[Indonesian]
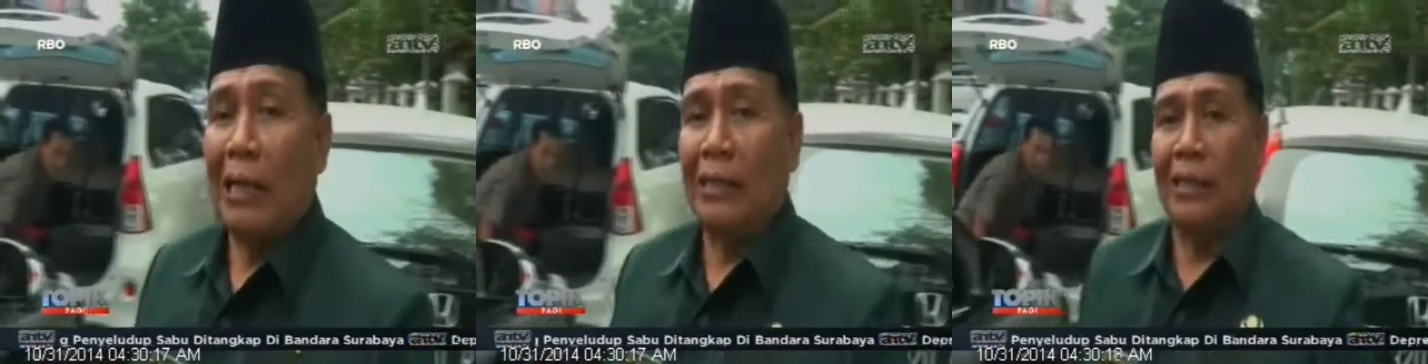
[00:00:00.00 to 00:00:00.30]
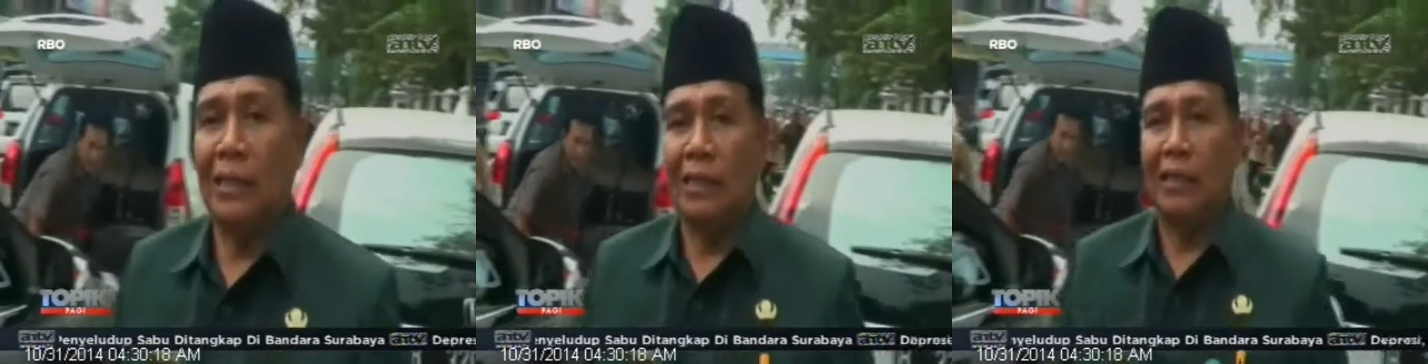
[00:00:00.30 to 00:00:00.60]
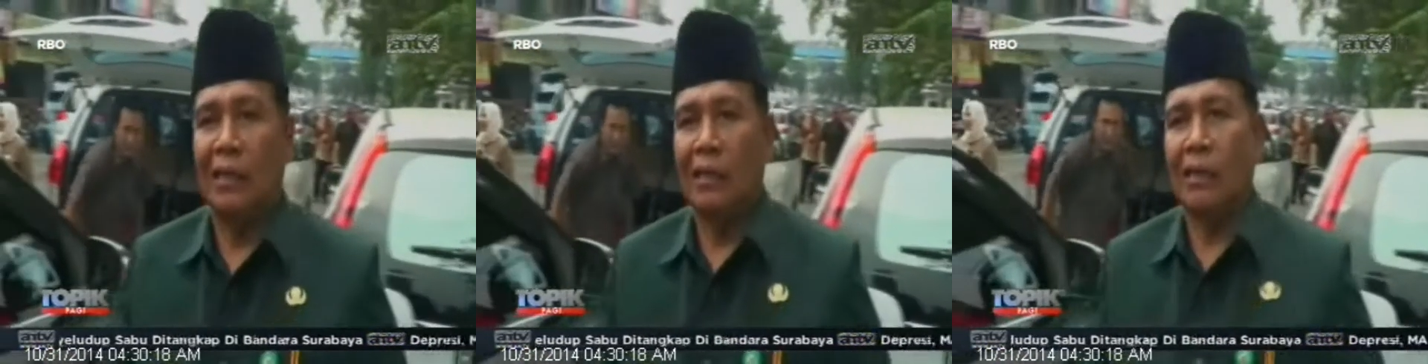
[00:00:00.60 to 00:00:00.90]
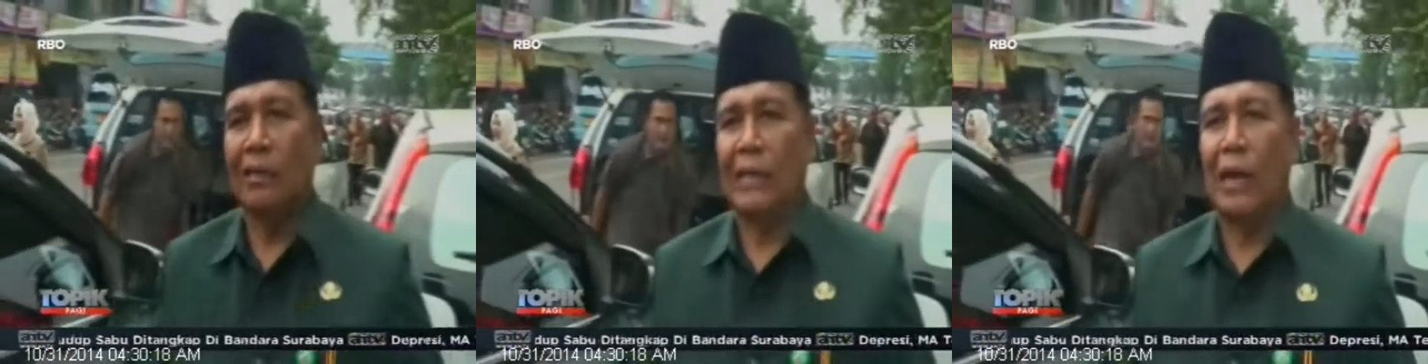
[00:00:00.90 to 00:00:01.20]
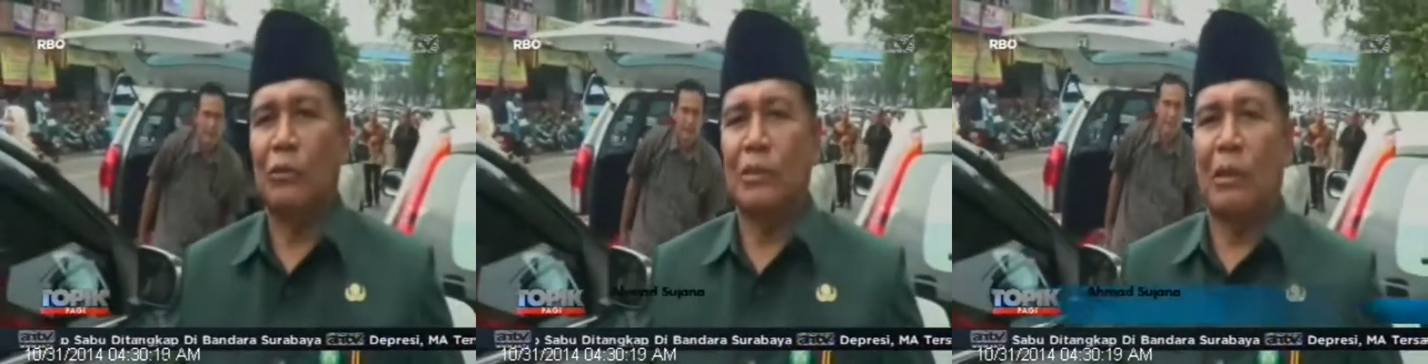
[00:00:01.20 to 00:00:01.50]
Bupati,
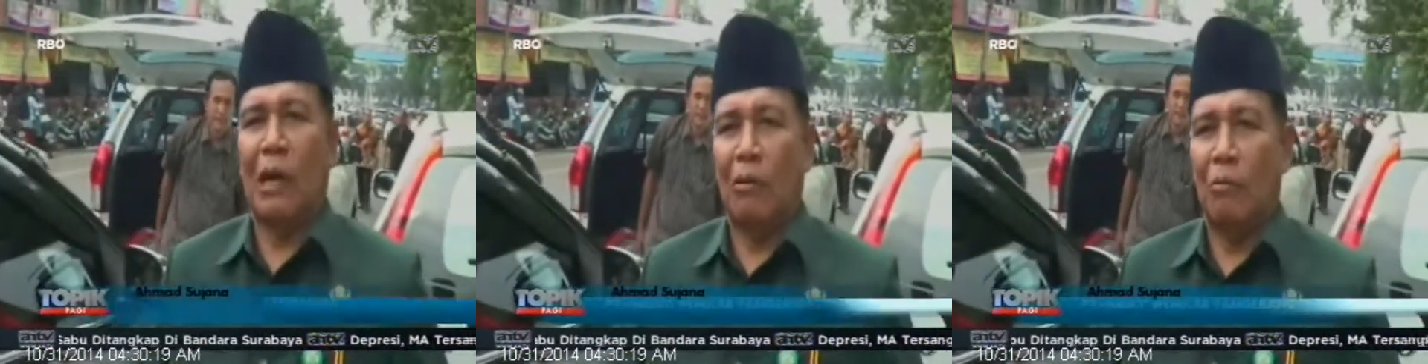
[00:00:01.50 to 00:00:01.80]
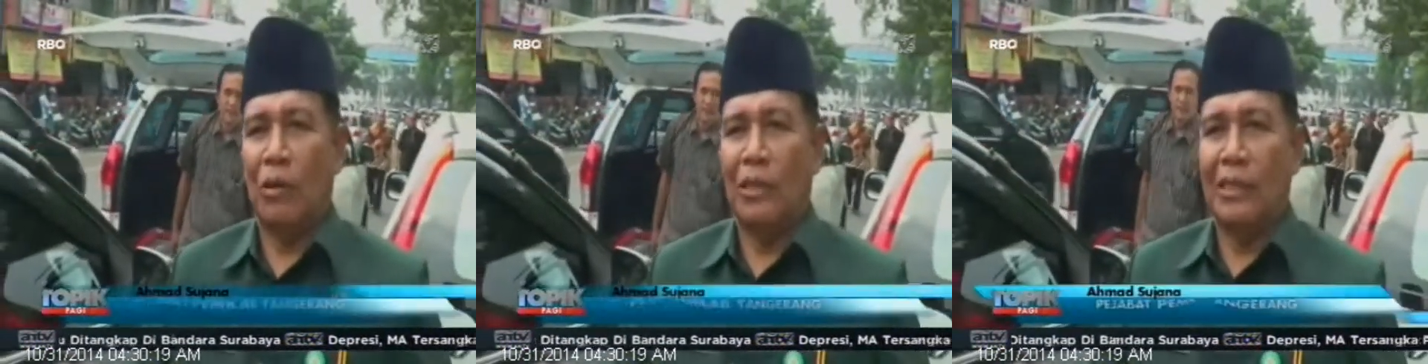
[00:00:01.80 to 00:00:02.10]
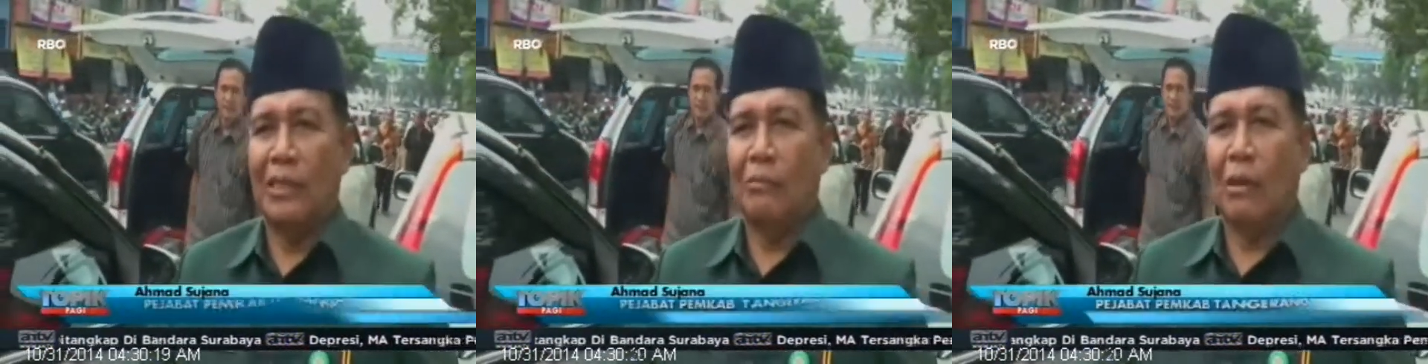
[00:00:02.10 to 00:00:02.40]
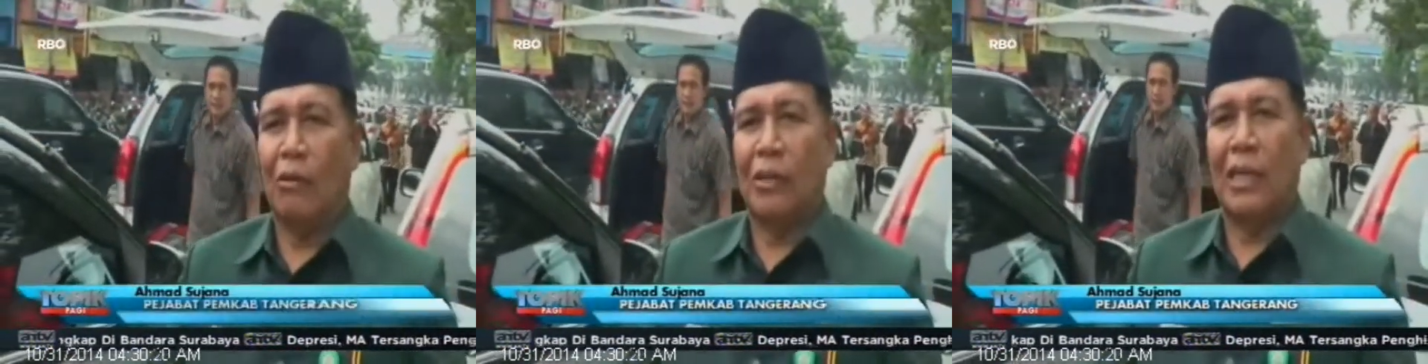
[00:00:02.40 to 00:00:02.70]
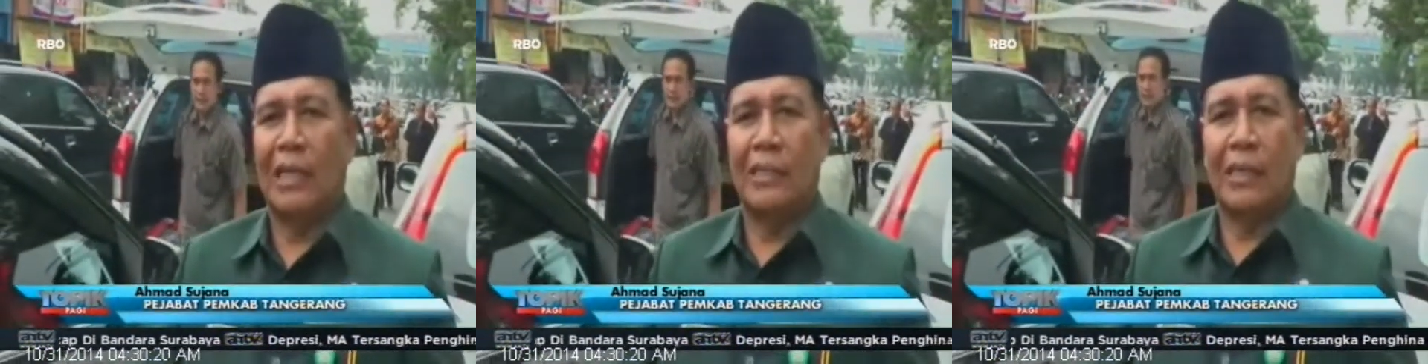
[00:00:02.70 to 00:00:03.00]
harusnya nah, polisi itu
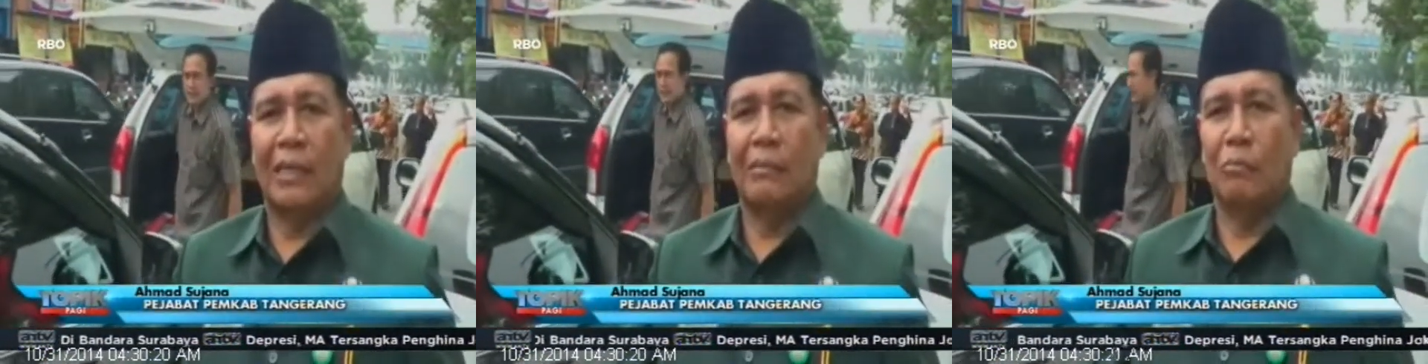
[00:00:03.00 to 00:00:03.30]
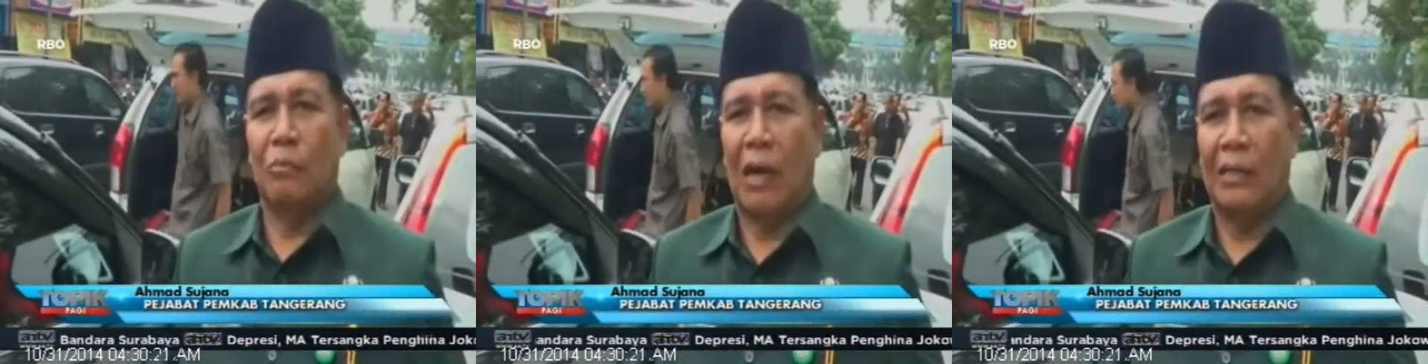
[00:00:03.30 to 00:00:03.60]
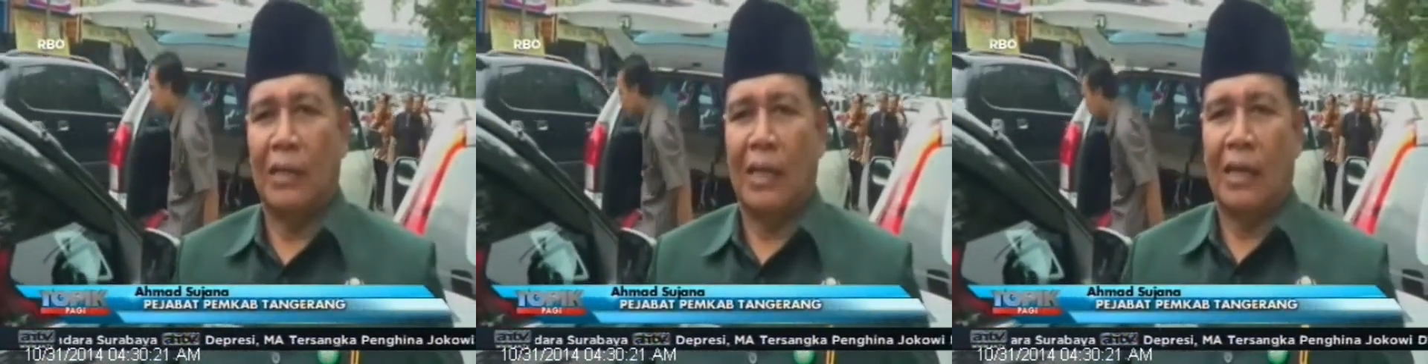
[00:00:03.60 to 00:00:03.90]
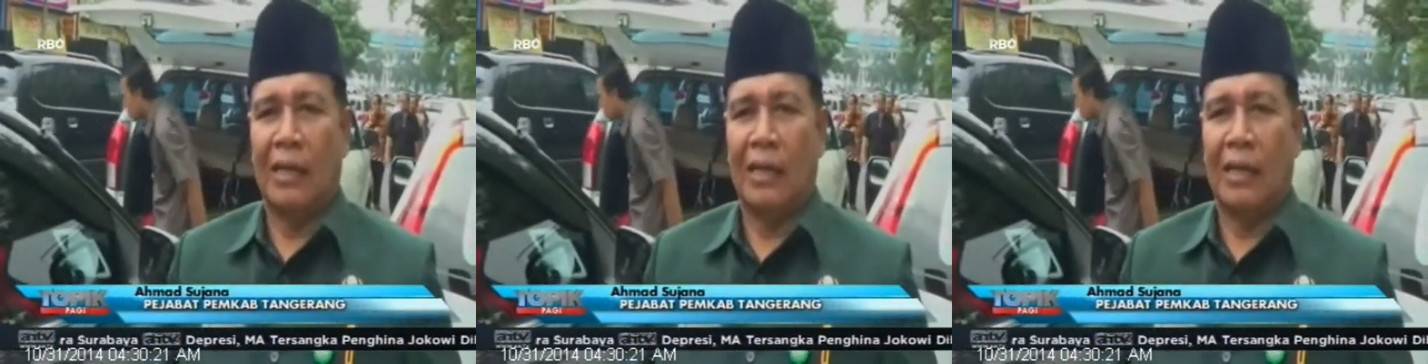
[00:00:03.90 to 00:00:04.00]
koordinasi dengan Bupati lah.